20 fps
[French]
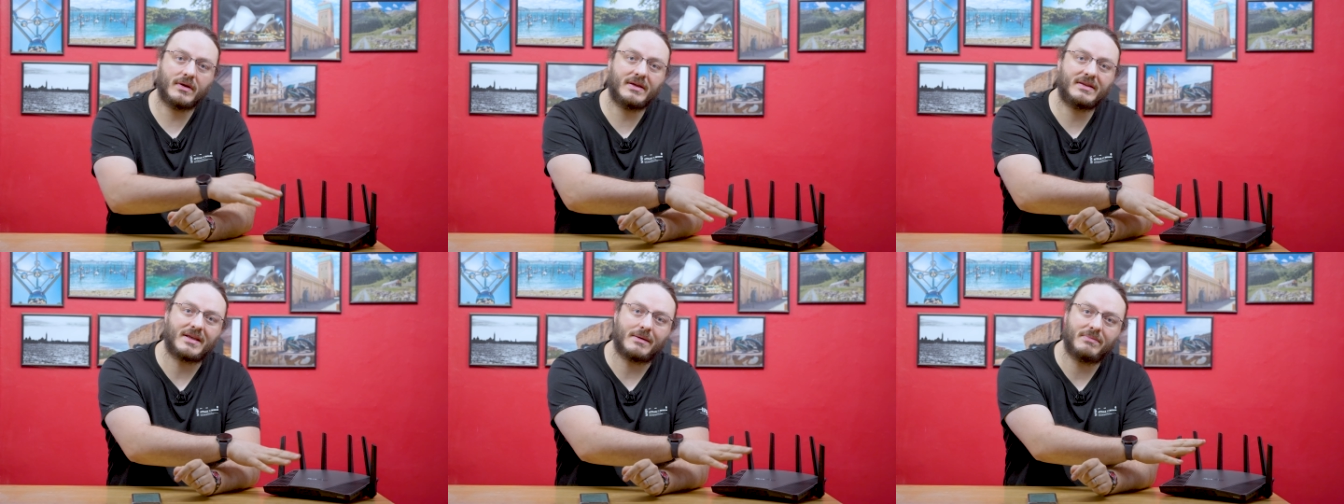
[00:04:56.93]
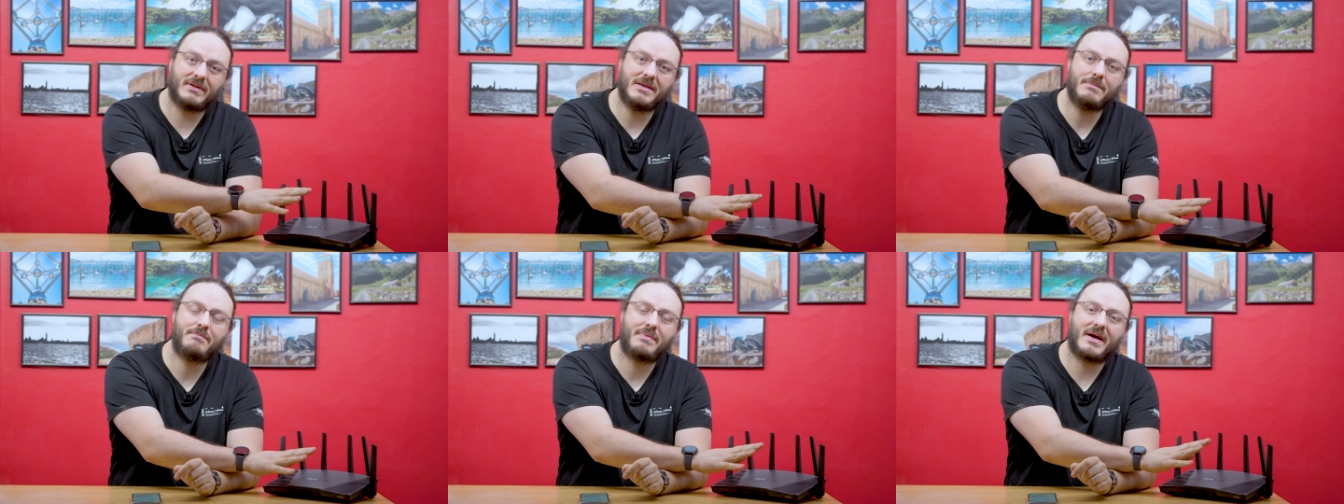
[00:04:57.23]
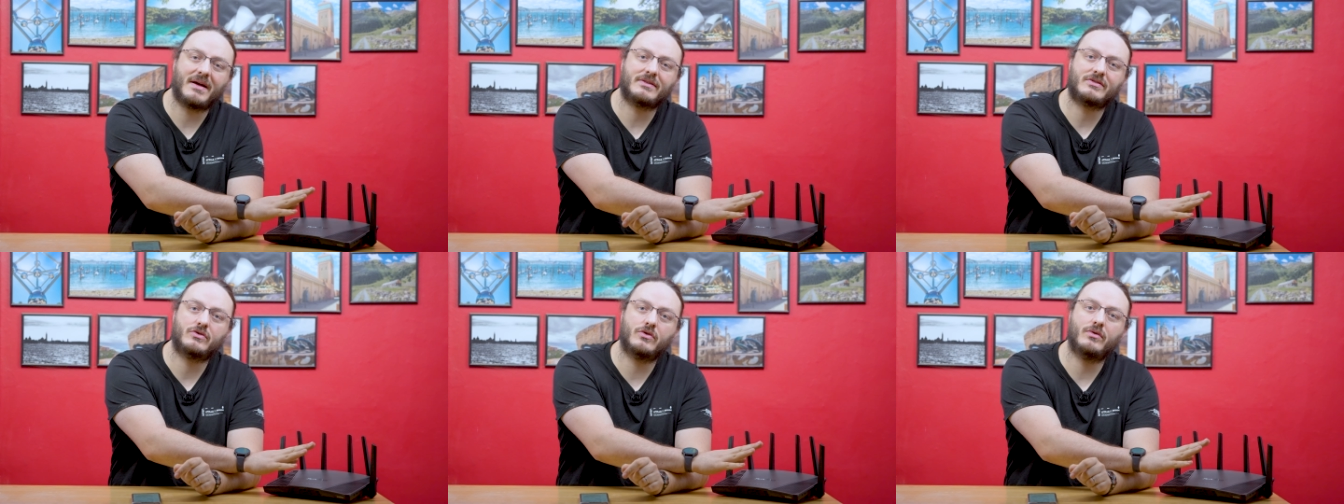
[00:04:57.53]
établi
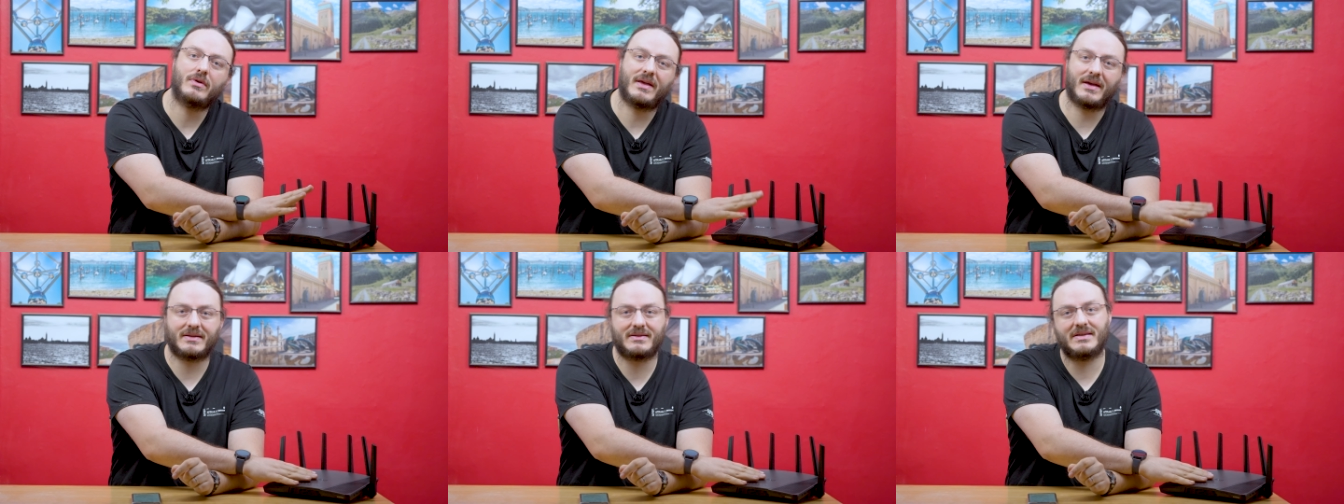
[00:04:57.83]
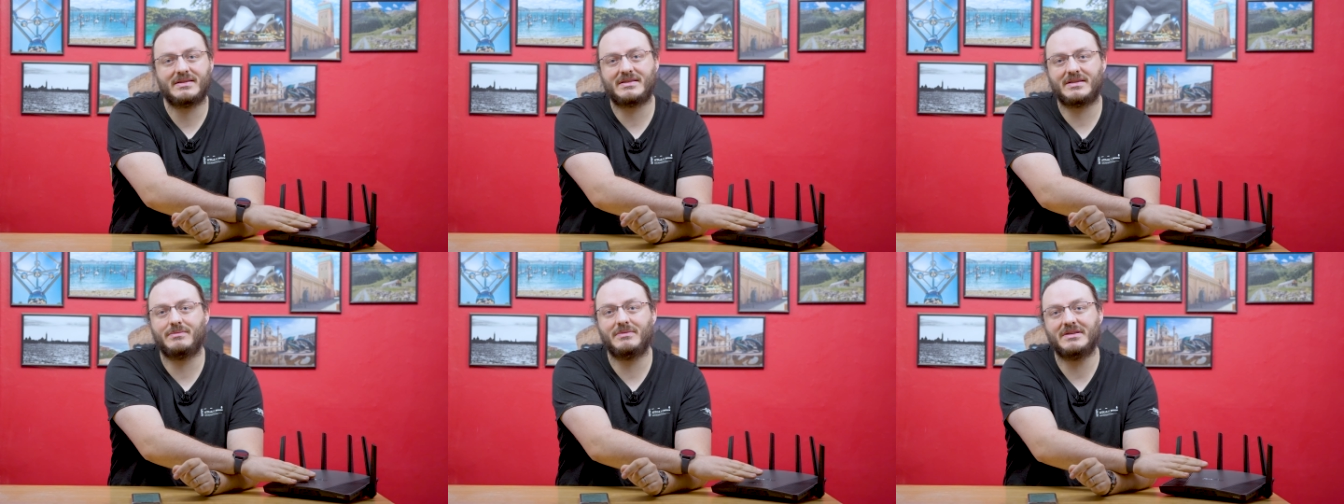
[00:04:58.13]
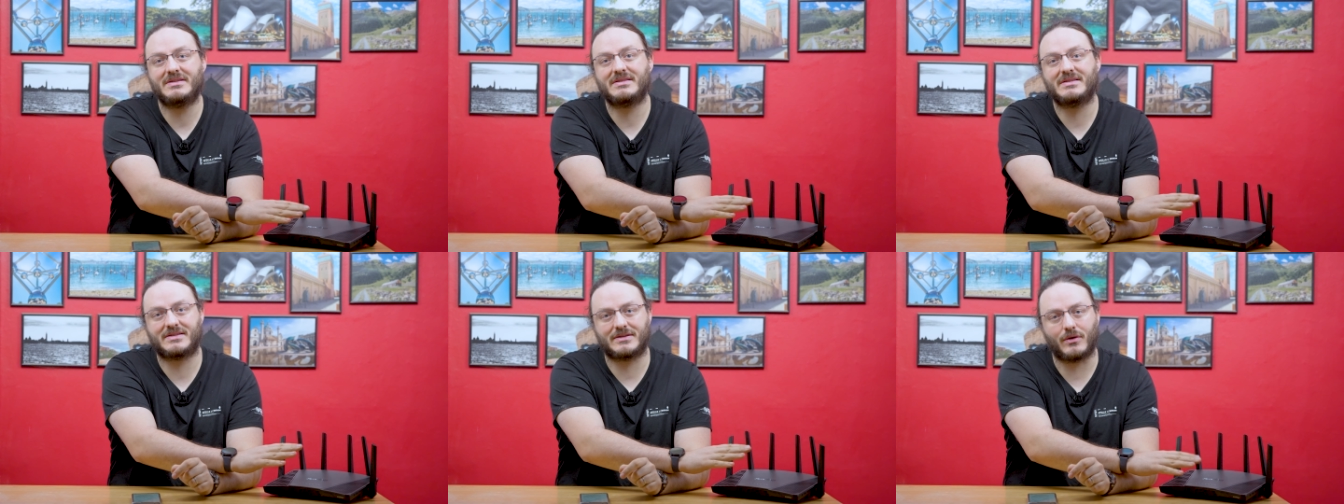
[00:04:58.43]
par ce
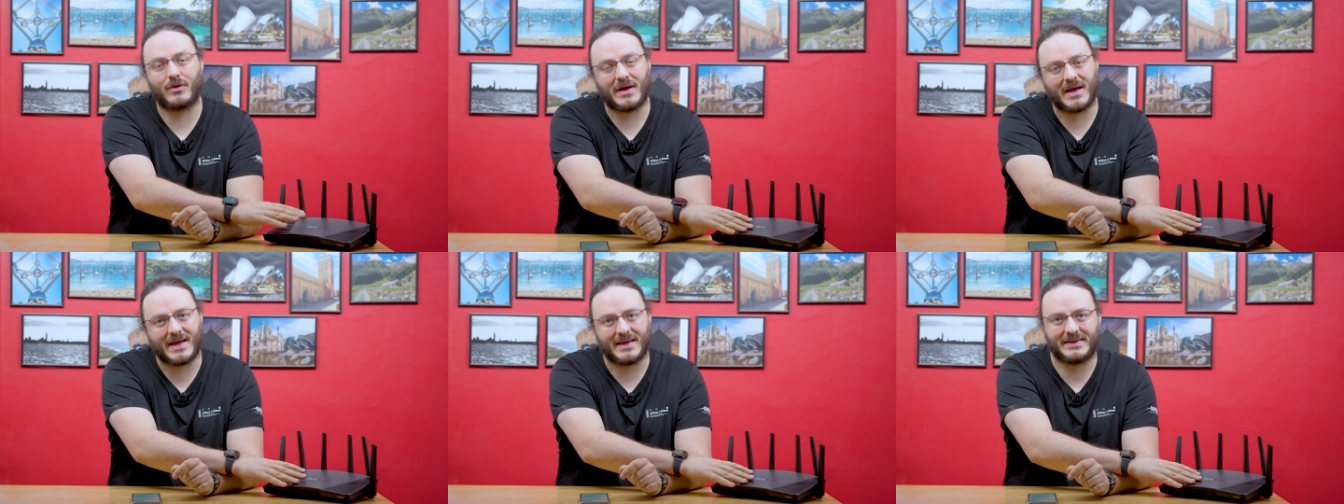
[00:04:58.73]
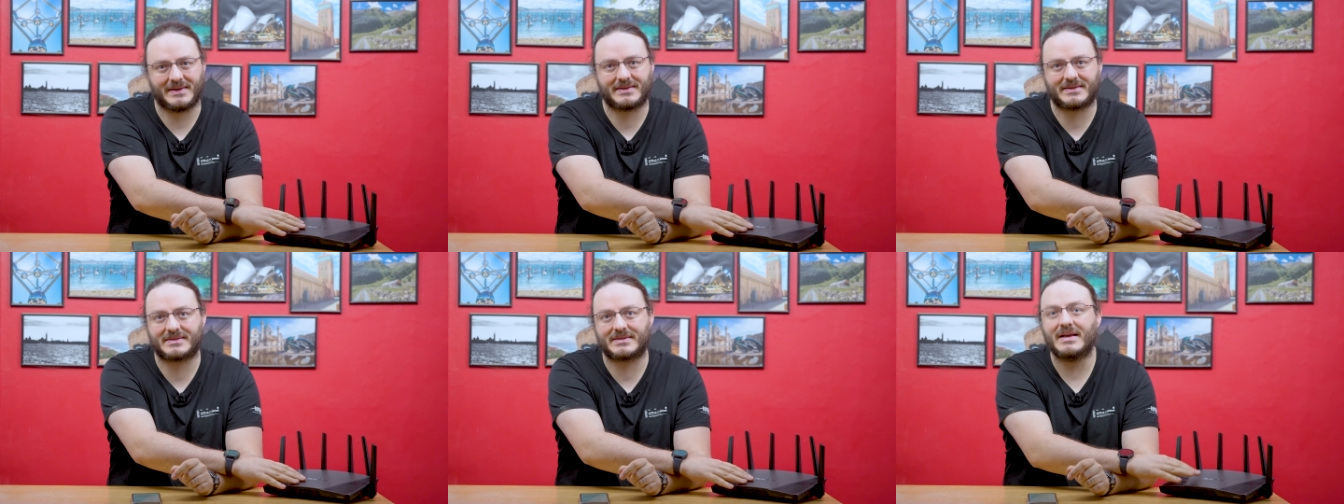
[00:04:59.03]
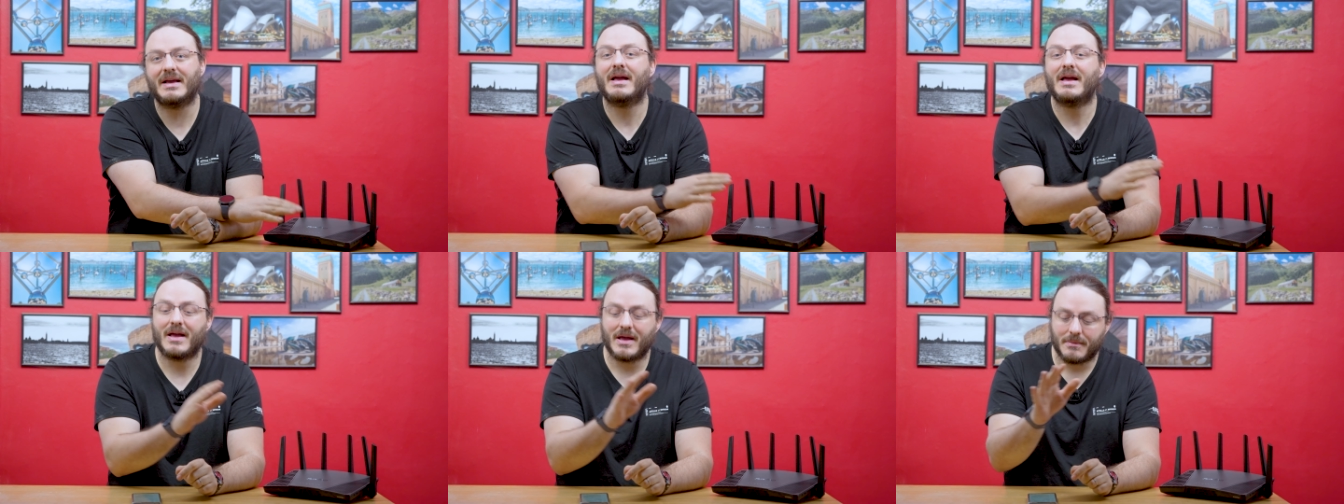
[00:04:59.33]
RT6600AX.